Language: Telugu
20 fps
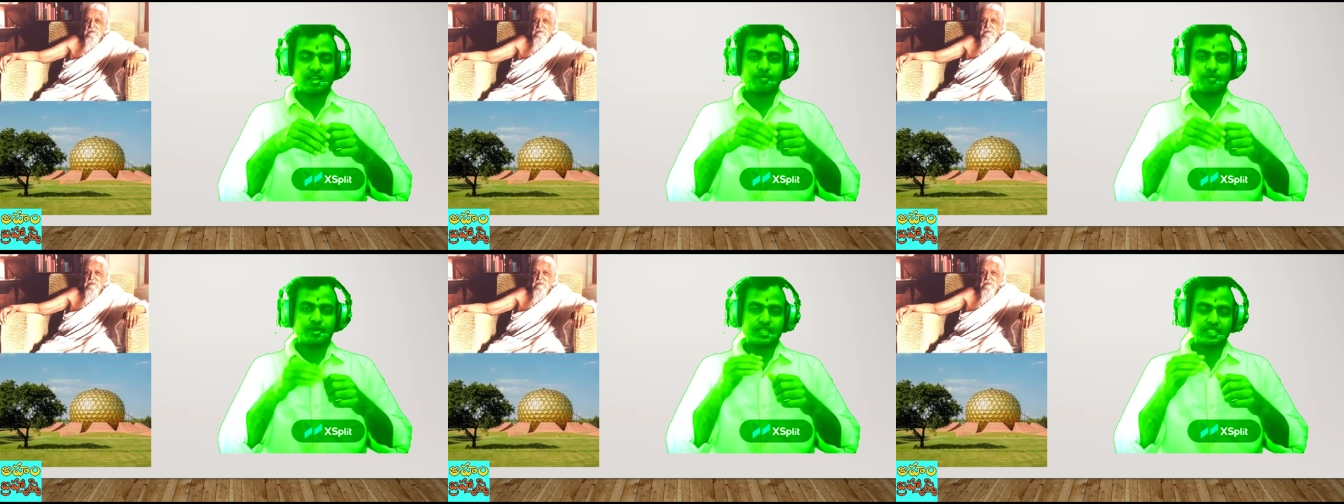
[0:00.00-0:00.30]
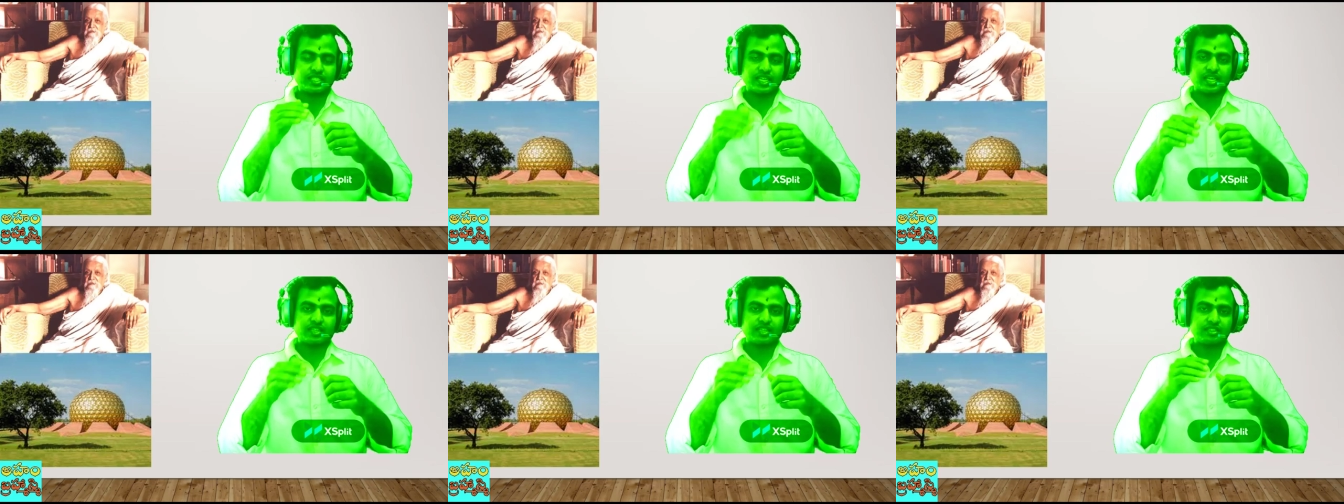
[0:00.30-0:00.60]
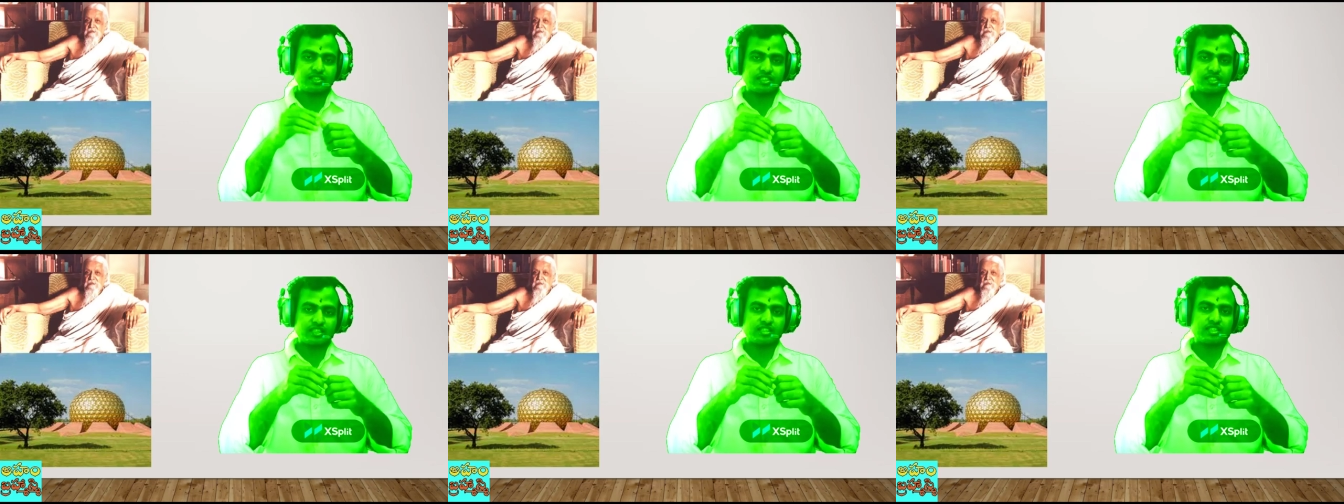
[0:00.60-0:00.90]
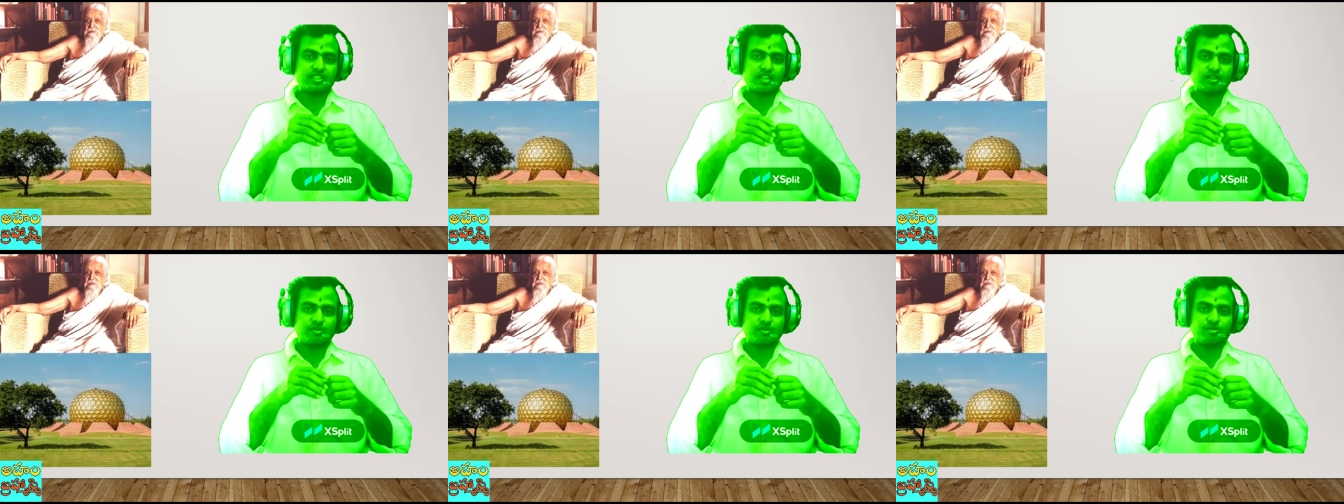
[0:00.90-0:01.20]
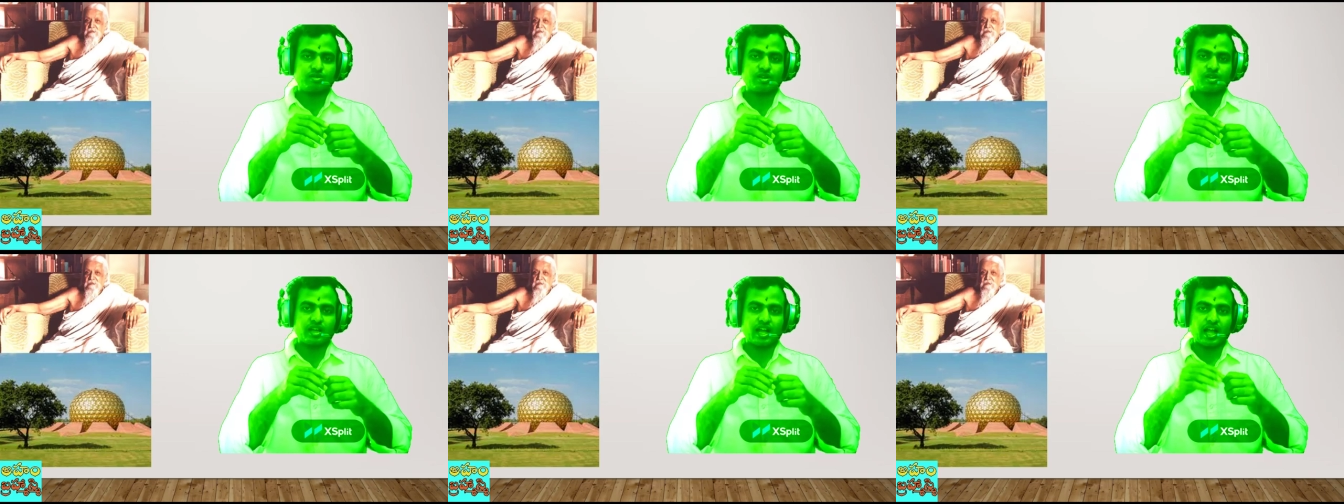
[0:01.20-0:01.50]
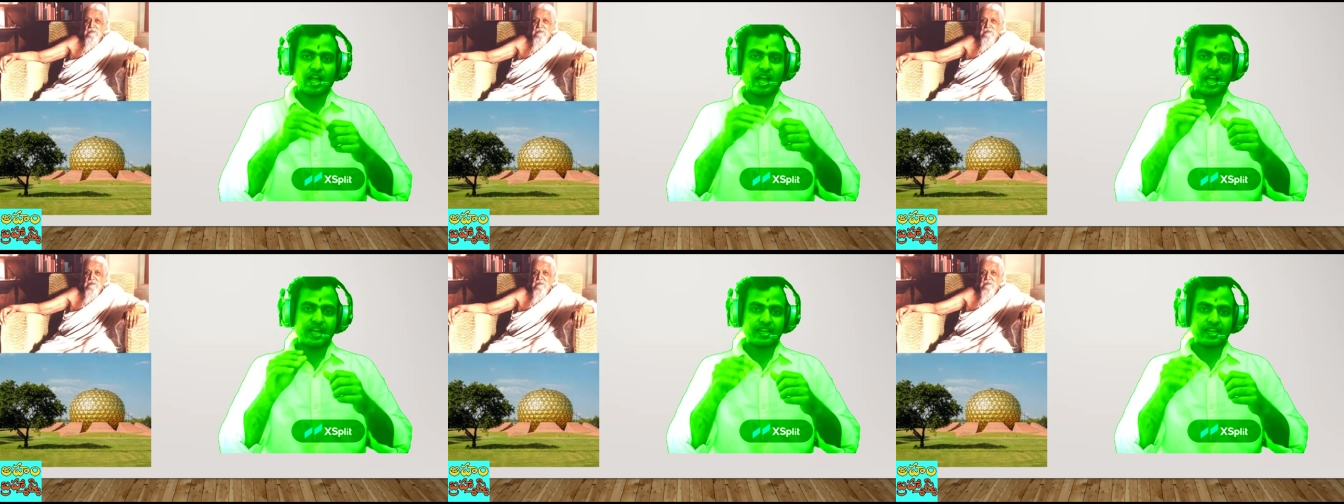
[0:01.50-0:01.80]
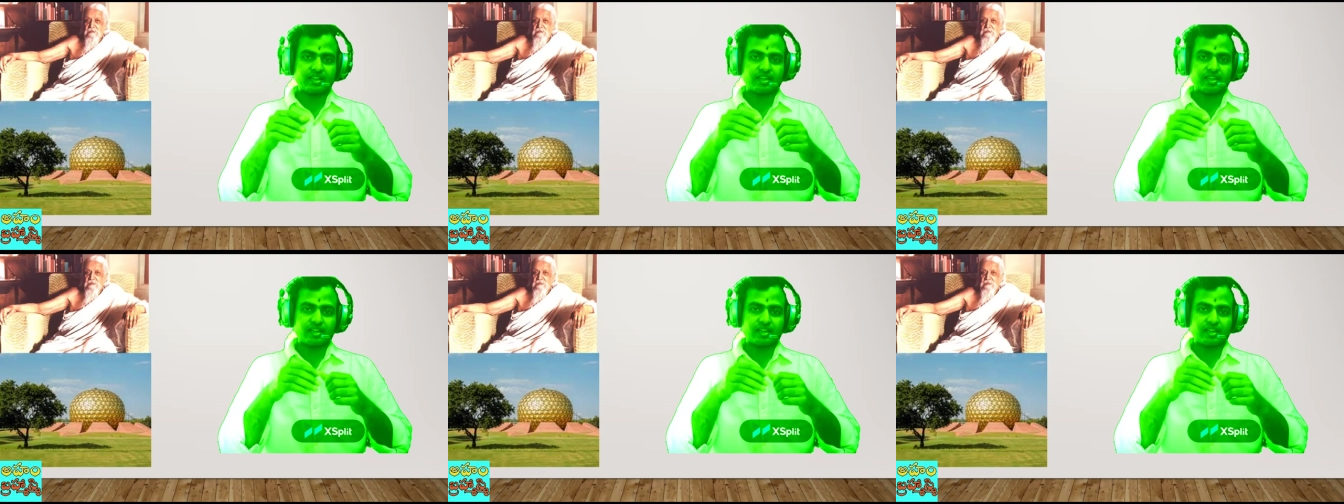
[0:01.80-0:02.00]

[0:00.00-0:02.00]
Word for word: ప్రచారం చేశారు ఆయన